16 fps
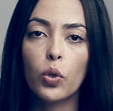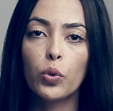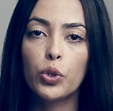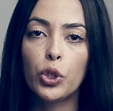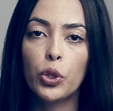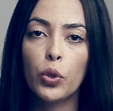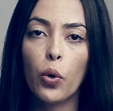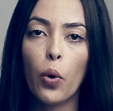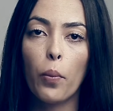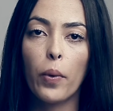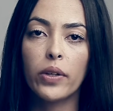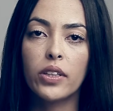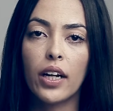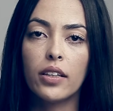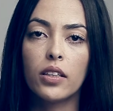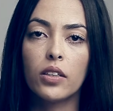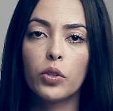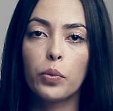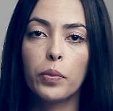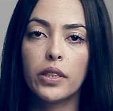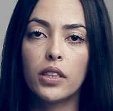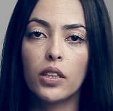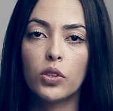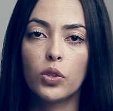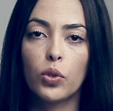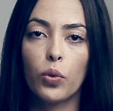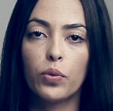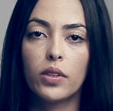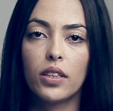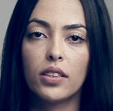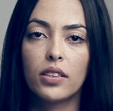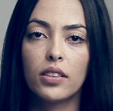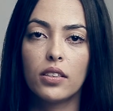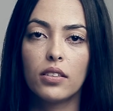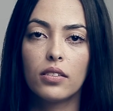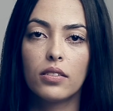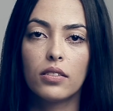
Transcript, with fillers: continuam maltratando umas às outras.